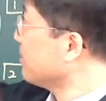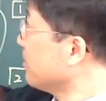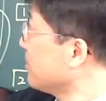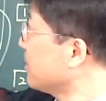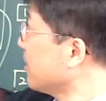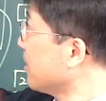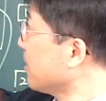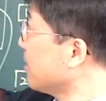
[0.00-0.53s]

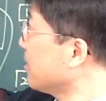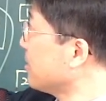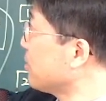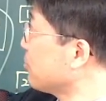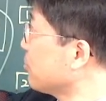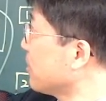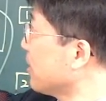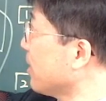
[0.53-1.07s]
러시아가 이
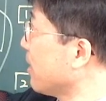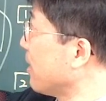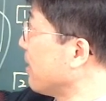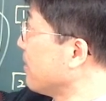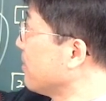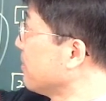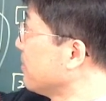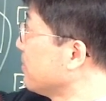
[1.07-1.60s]
시국에
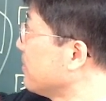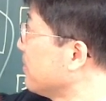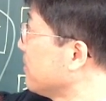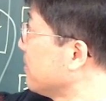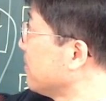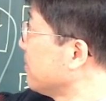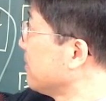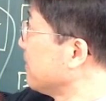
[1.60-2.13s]

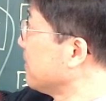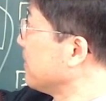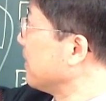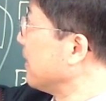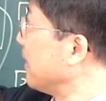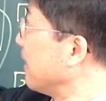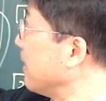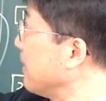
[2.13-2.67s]

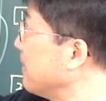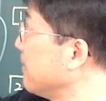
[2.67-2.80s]
예,